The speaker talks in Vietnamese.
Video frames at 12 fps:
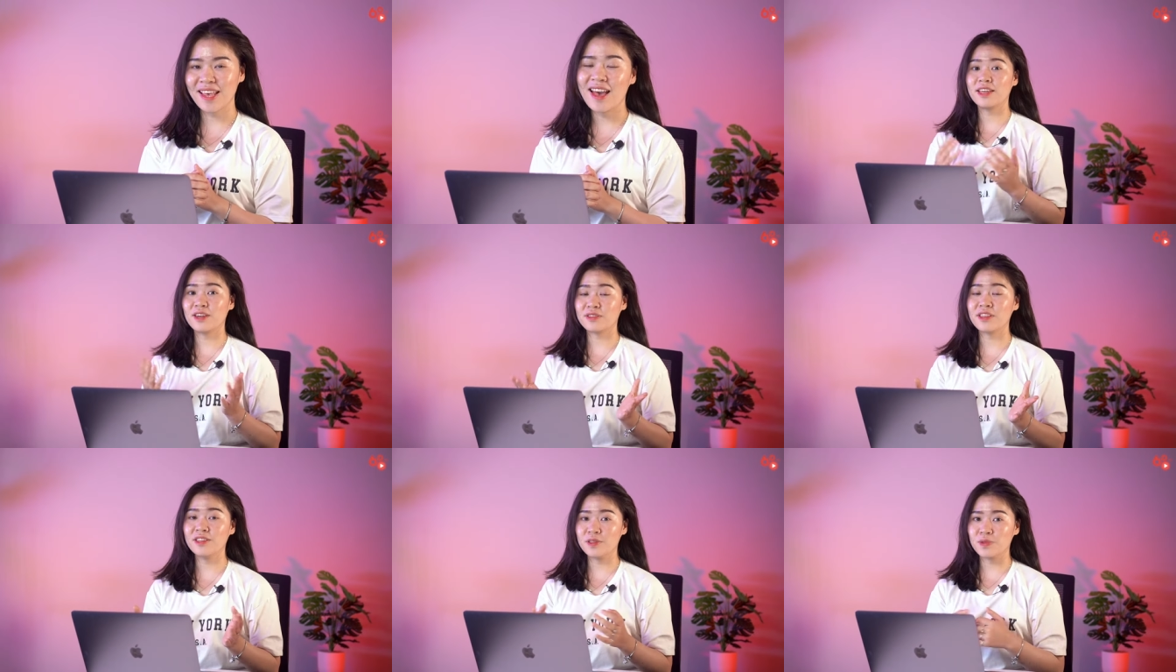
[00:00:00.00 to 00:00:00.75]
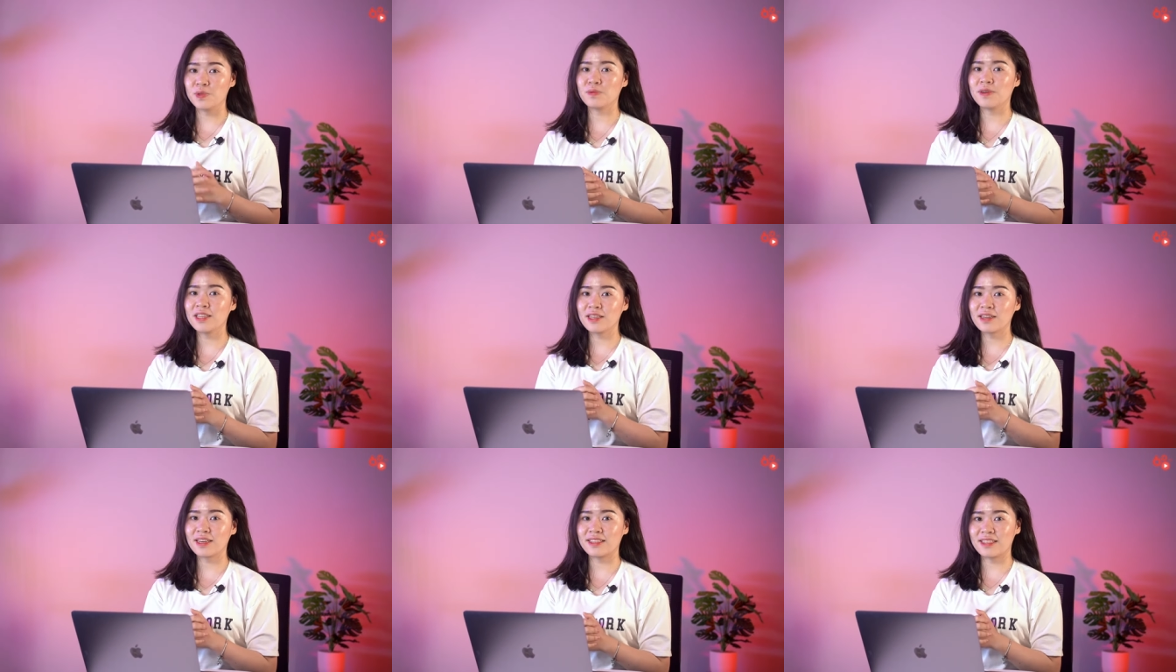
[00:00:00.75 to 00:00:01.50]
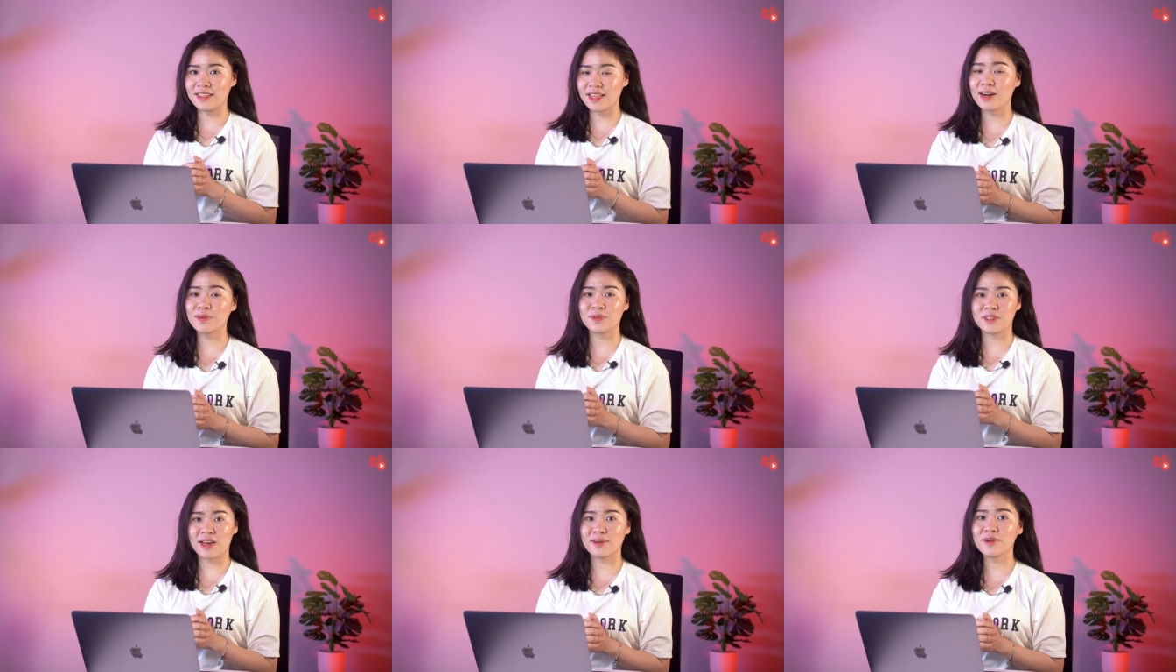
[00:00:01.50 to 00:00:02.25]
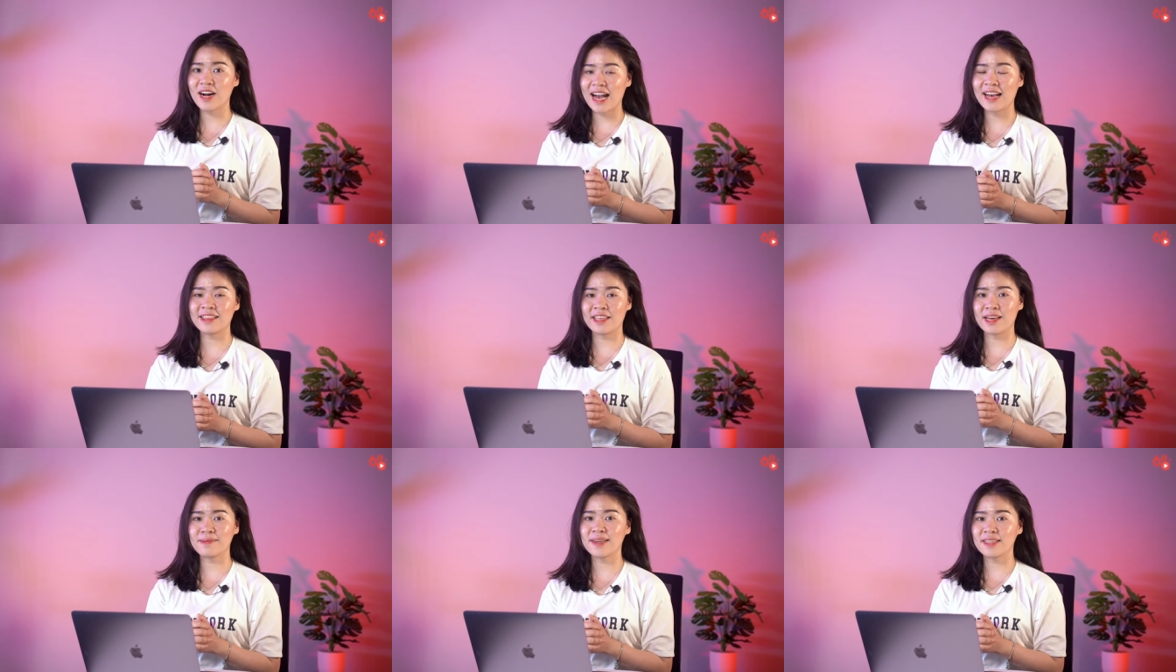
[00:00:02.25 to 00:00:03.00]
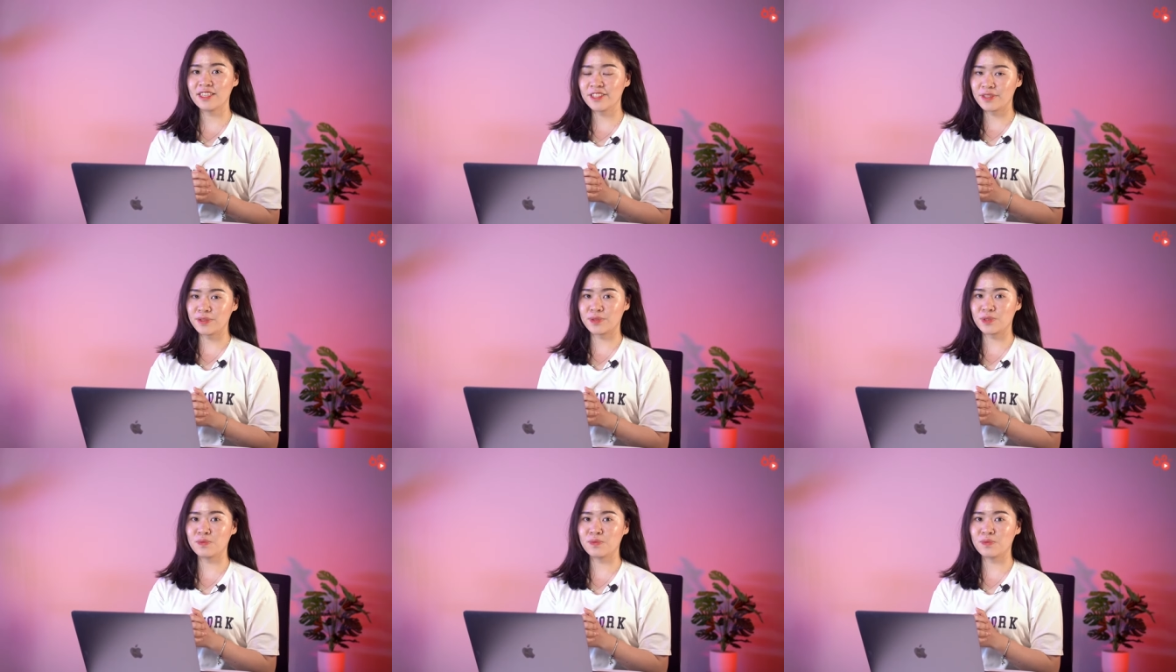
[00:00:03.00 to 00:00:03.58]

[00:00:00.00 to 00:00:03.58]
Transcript: Để có thể sử dụng hết các cái tính năng của sàn OK thì các bạn nên sử